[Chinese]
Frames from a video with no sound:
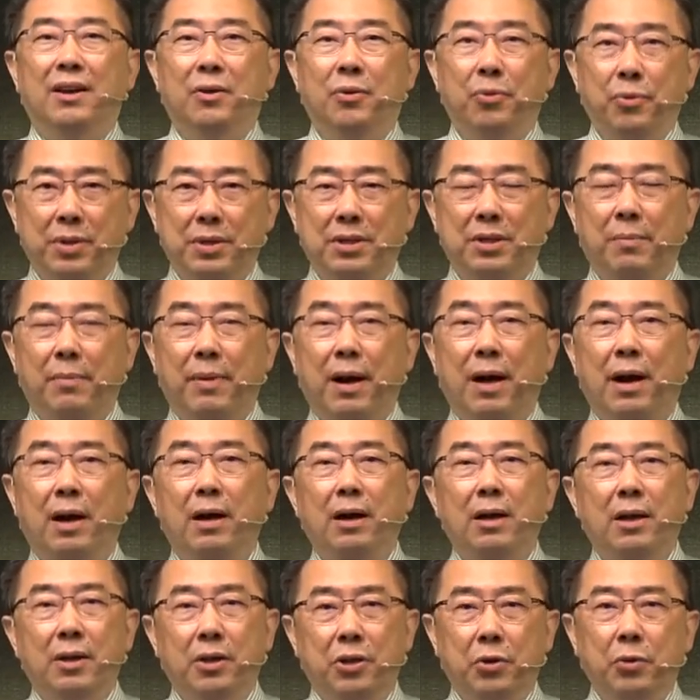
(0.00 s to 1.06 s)
为什么？
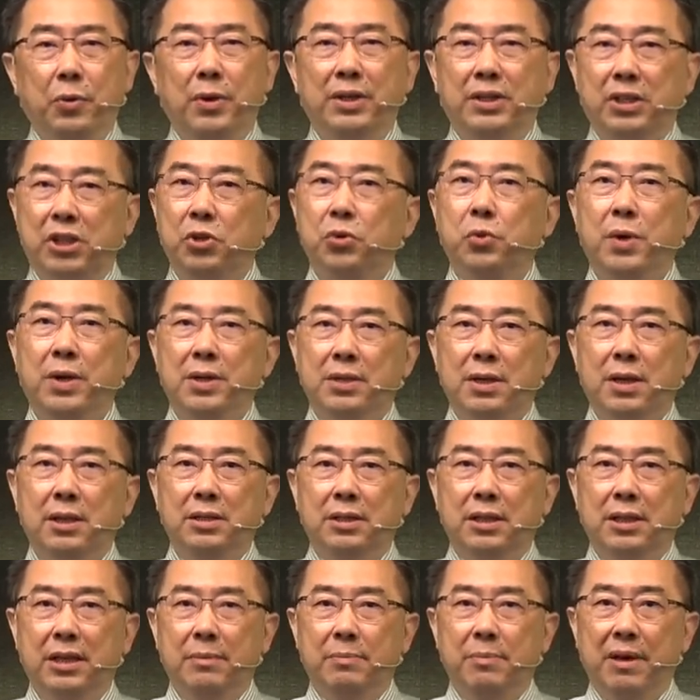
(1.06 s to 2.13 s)
因为新约圣
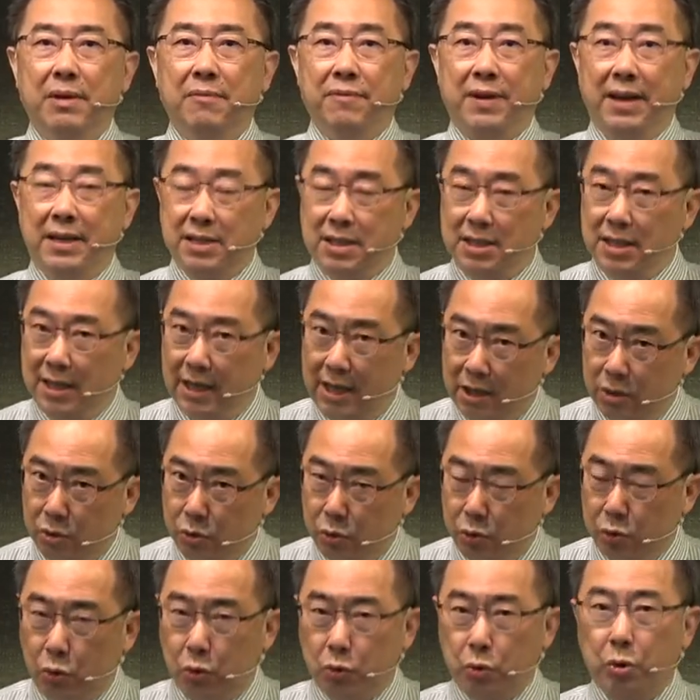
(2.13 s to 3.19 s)
经里面，凡是耶稣
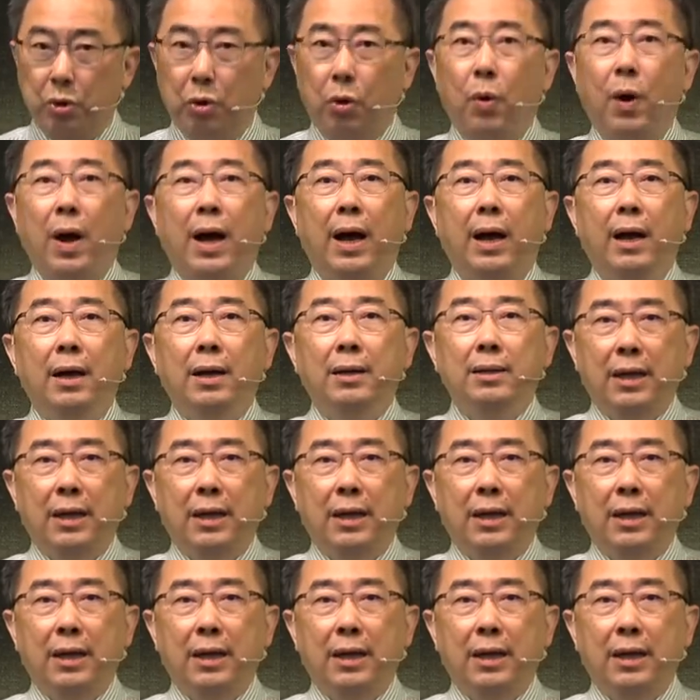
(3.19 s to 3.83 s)
所说的话，